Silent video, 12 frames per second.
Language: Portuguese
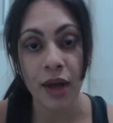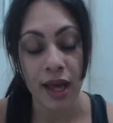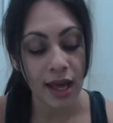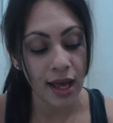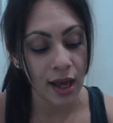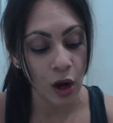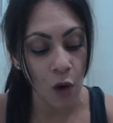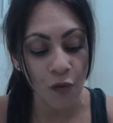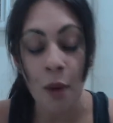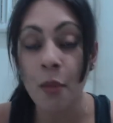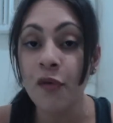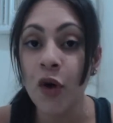É,
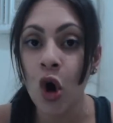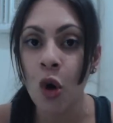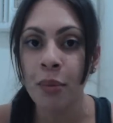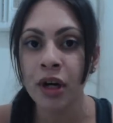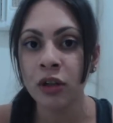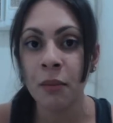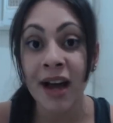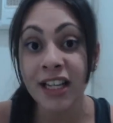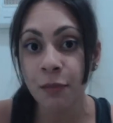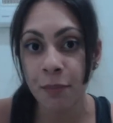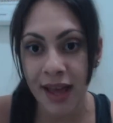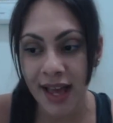conforme eu for comprando
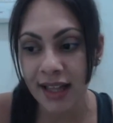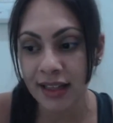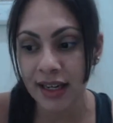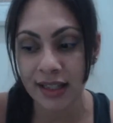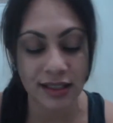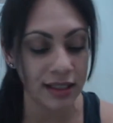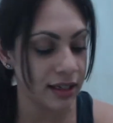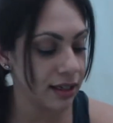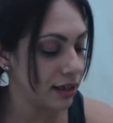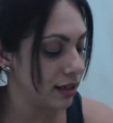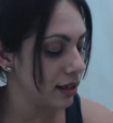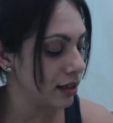mais pedras
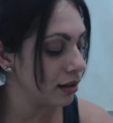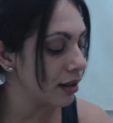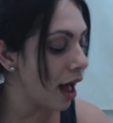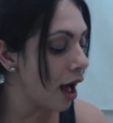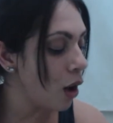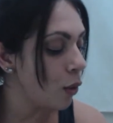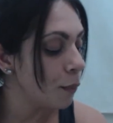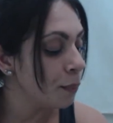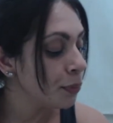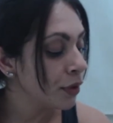e, e, tal,